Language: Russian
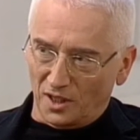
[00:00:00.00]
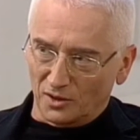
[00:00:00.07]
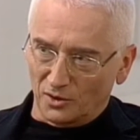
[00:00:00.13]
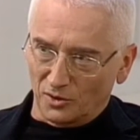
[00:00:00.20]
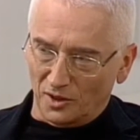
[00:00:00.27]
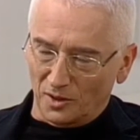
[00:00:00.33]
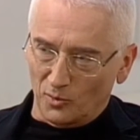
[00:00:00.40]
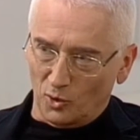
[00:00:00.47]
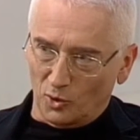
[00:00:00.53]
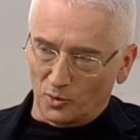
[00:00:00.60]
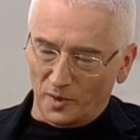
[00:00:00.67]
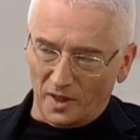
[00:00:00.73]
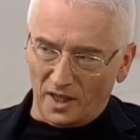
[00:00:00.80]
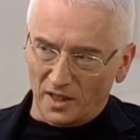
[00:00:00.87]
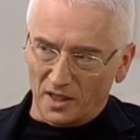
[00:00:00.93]
которые
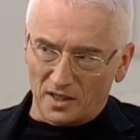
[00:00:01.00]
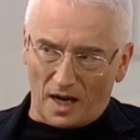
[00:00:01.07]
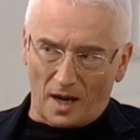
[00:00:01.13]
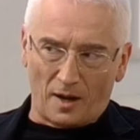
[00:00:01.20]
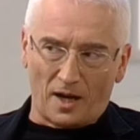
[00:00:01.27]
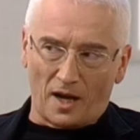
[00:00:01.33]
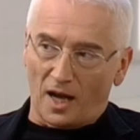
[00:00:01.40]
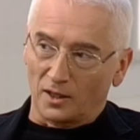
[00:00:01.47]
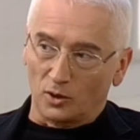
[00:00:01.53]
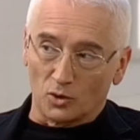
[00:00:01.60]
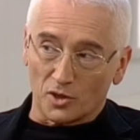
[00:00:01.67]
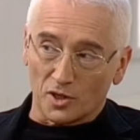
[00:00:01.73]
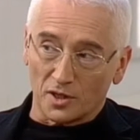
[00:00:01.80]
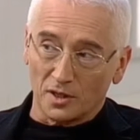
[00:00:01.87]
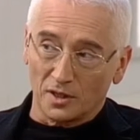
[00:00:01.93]
могут пригодиться. А, а
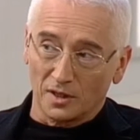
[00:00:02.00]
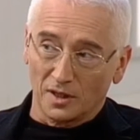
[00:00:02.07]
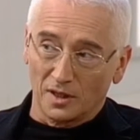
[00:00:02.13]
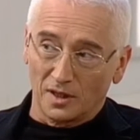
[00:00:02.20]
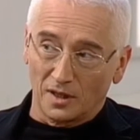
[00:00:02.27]
лошади?